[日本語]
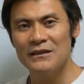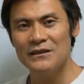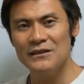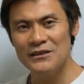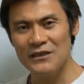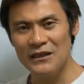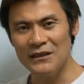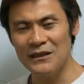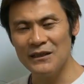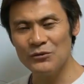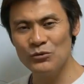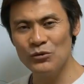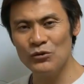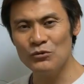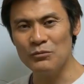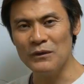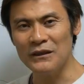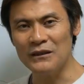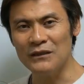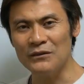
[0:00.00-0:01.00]
チャンネル登
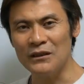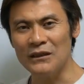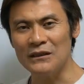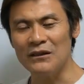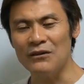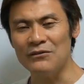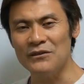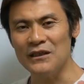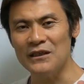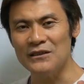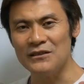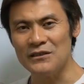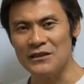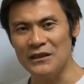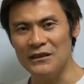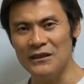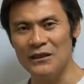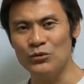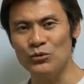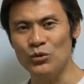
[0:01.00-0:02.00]
録まだの方はぜひ
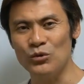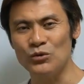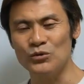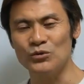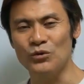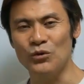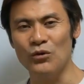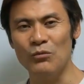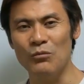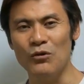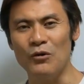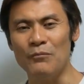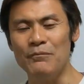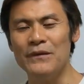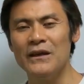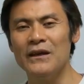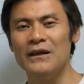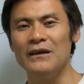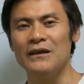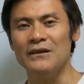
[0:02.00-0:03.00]
チャンネル登録の方
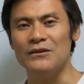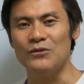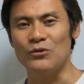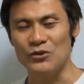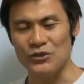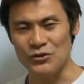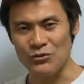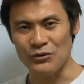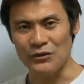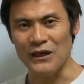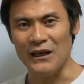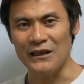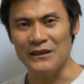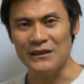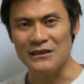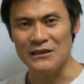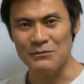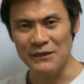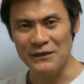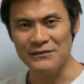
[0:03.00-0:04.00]
もよろしくお願いい
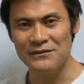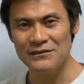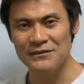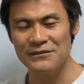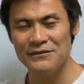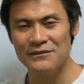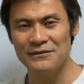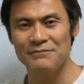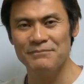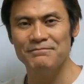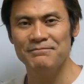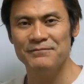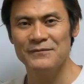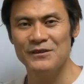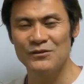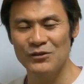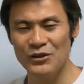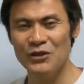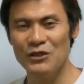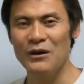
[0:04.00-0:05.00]
たします。
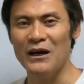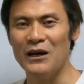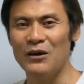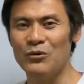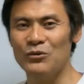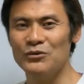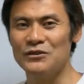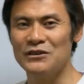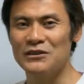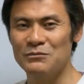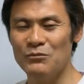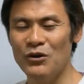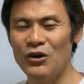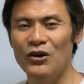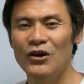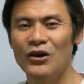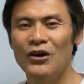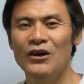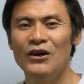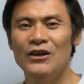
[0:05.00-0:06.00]
それでは本日
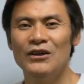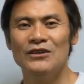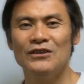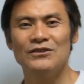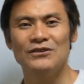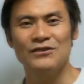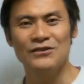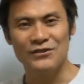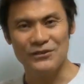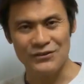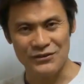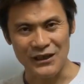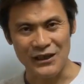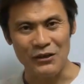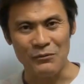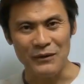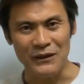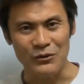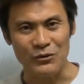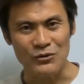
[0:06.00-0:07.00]
も最
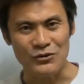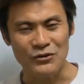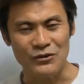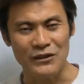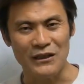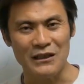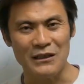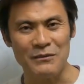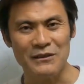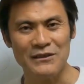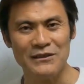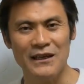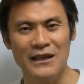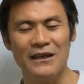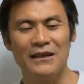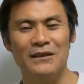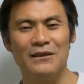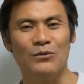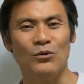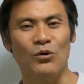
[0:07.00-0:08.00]
後までご視聴いただきまし
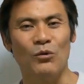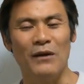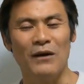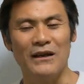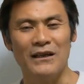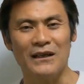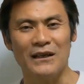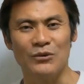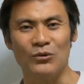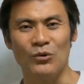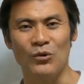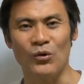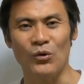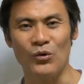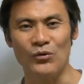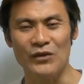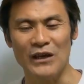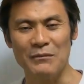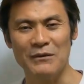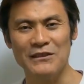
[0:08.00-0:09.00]
てどうもありがとう
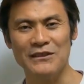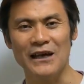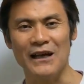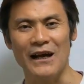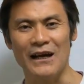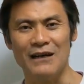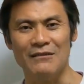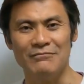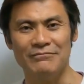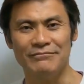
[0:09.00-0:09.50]
ございました。